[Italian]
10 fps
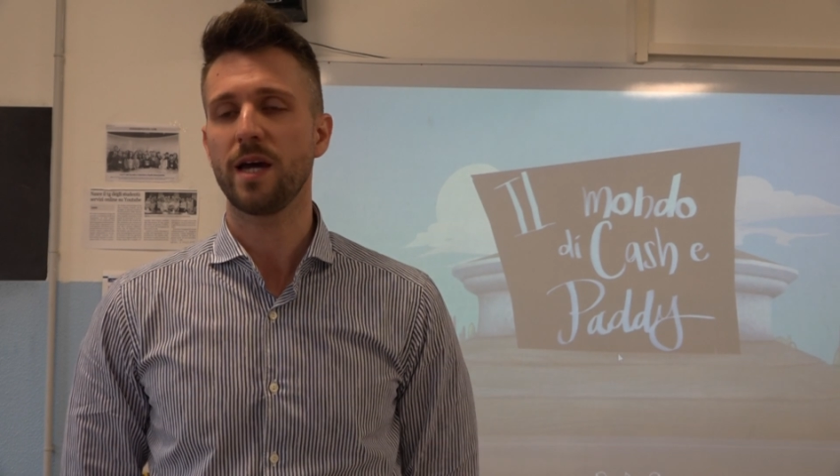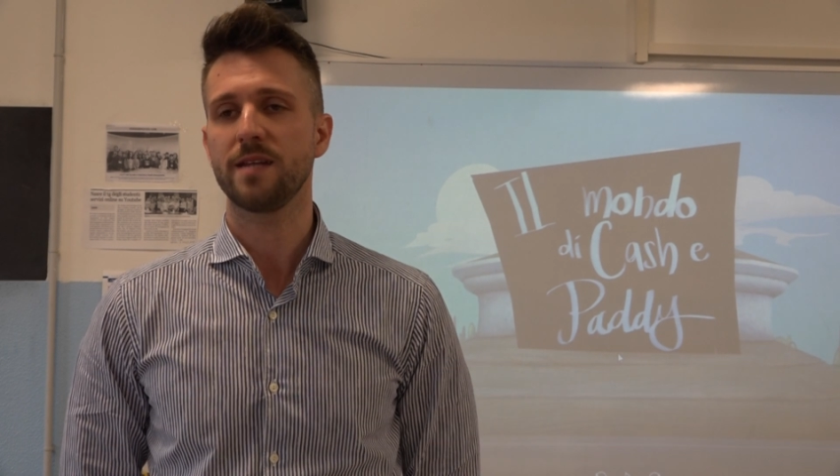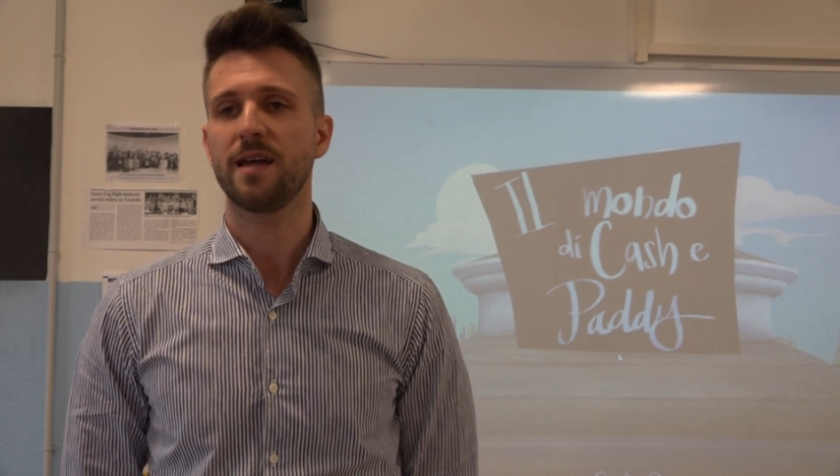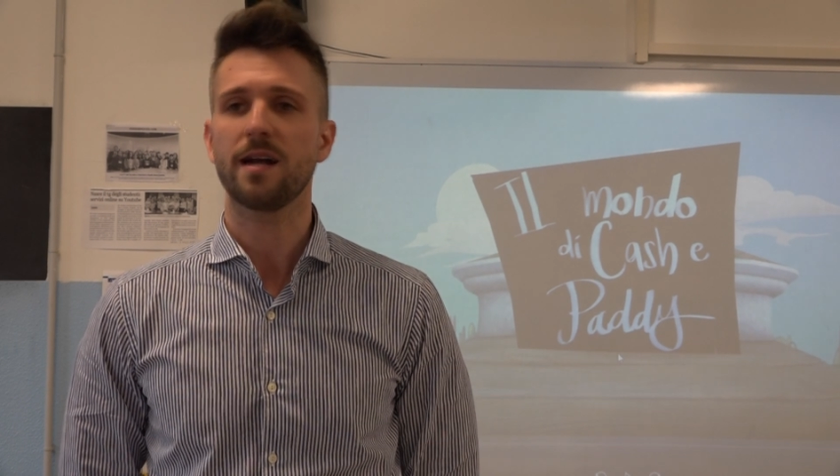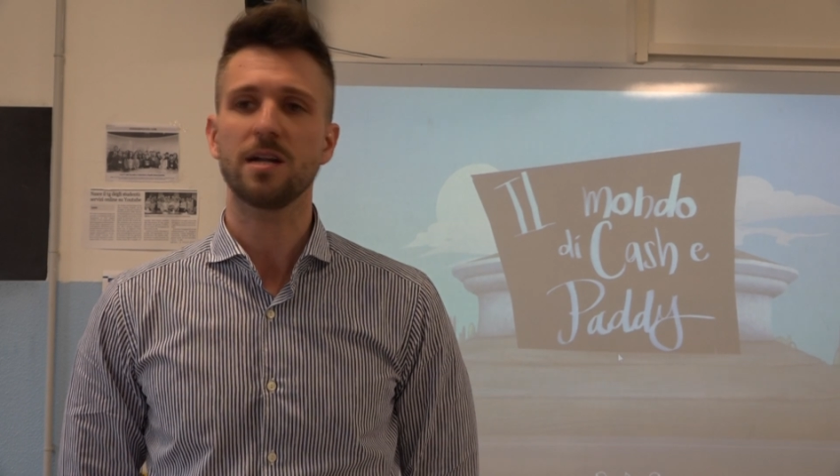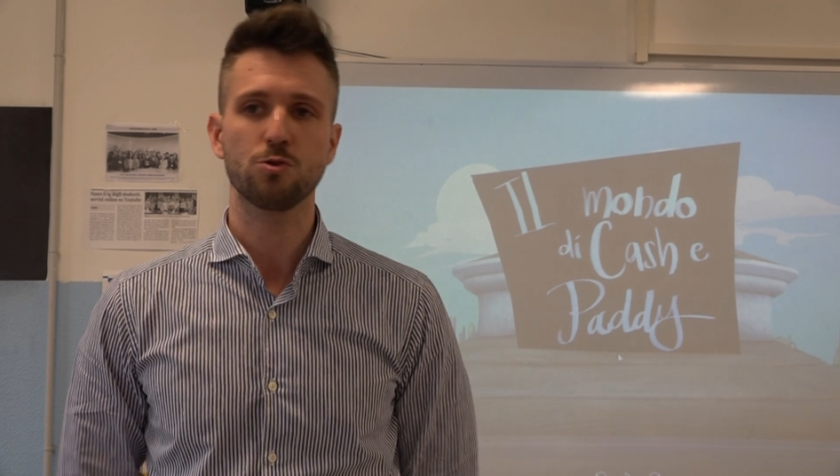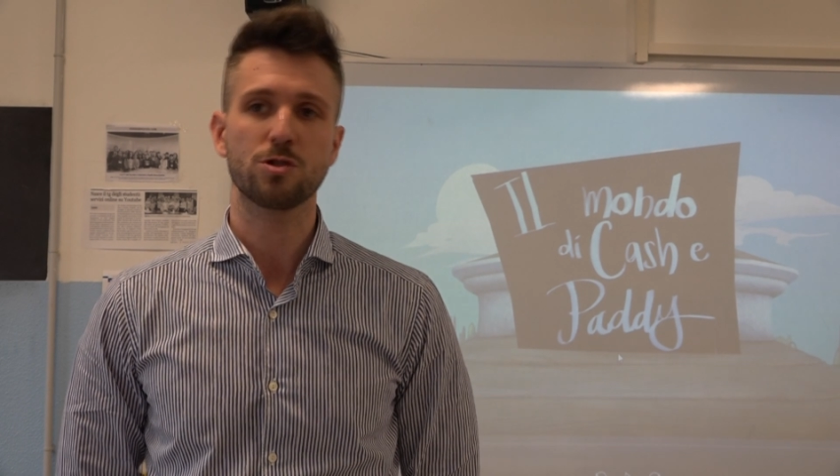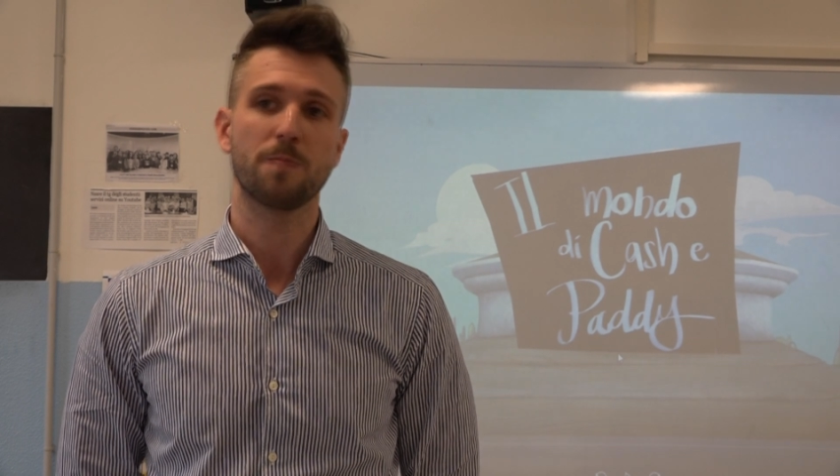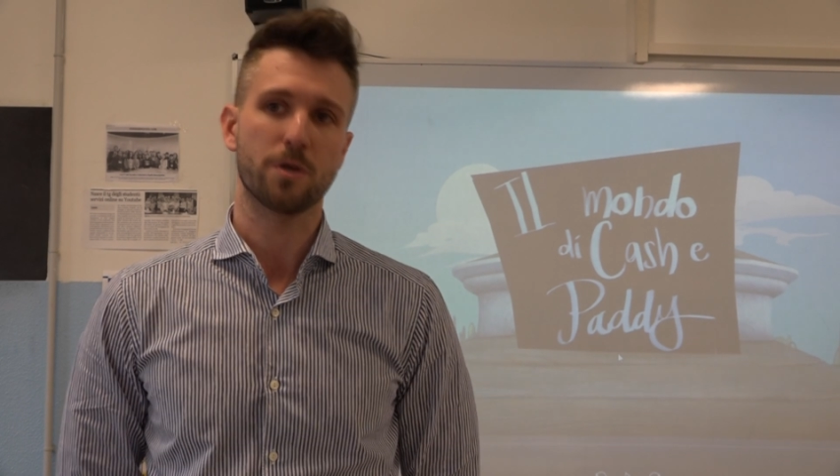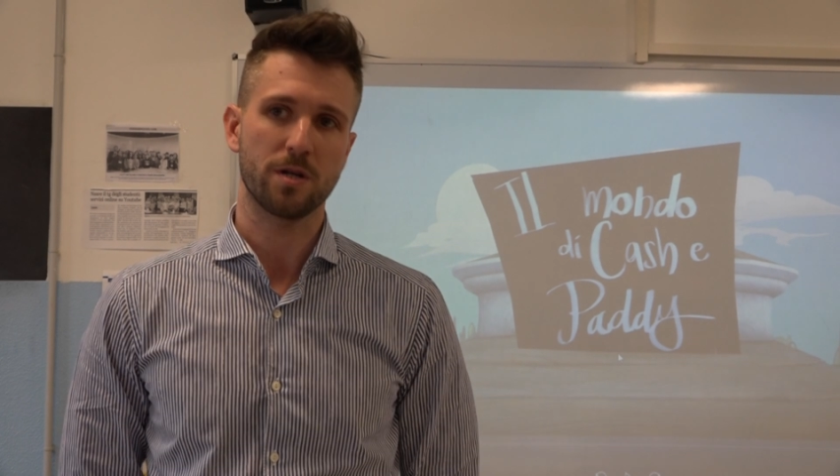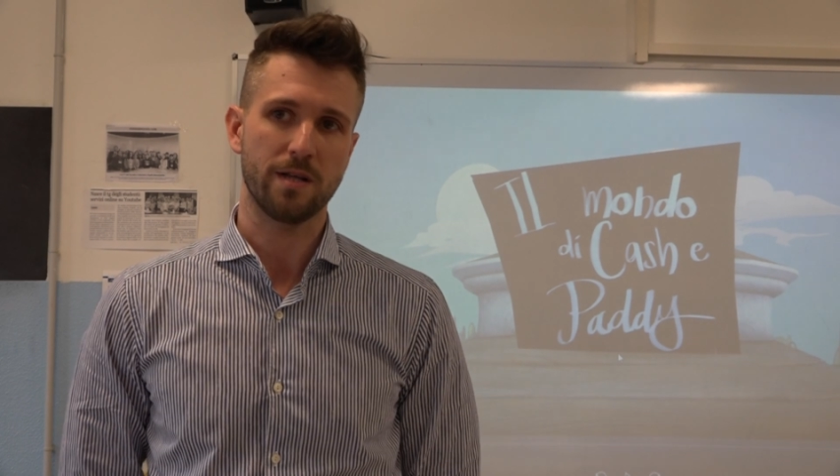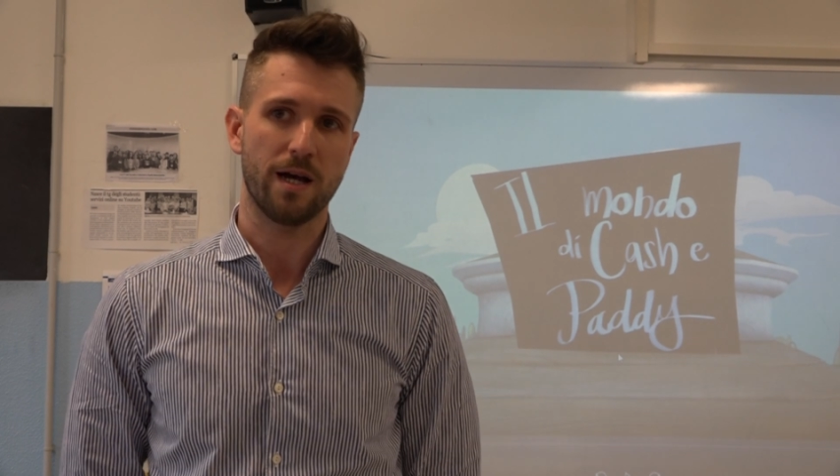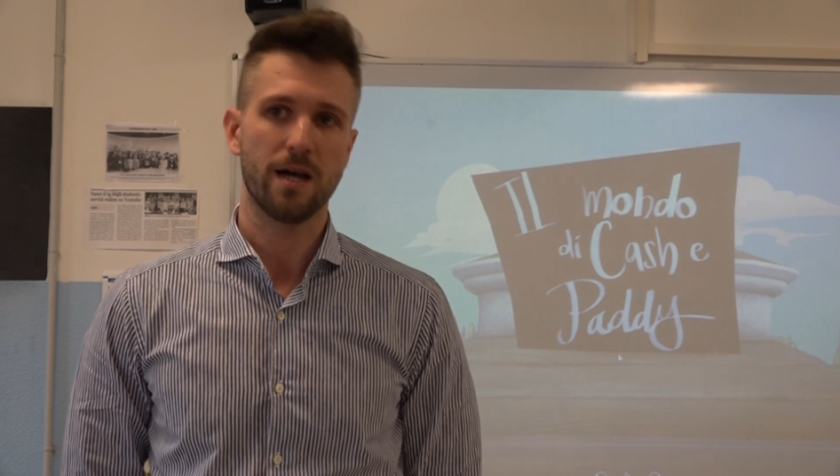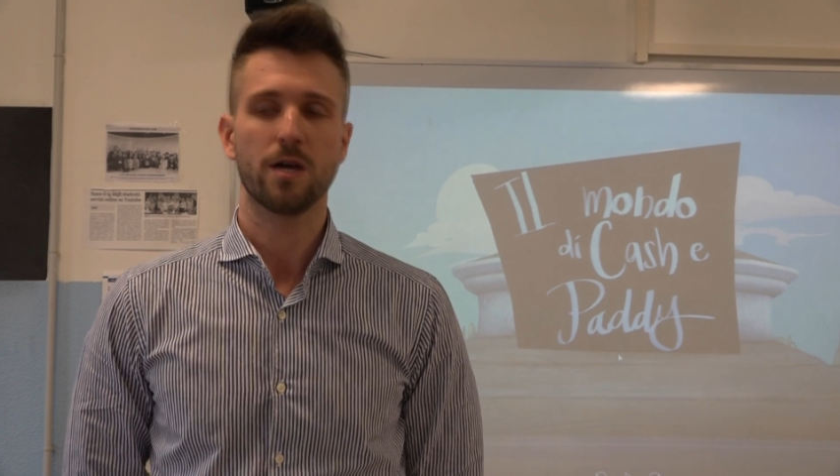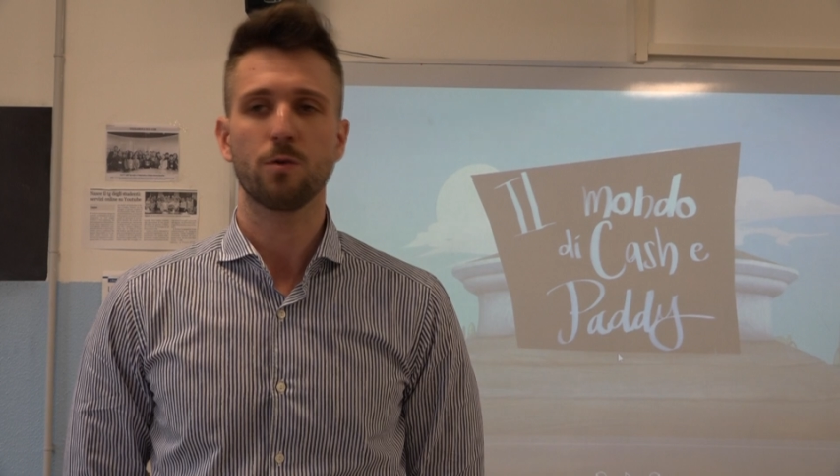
è dare la giusta priorità,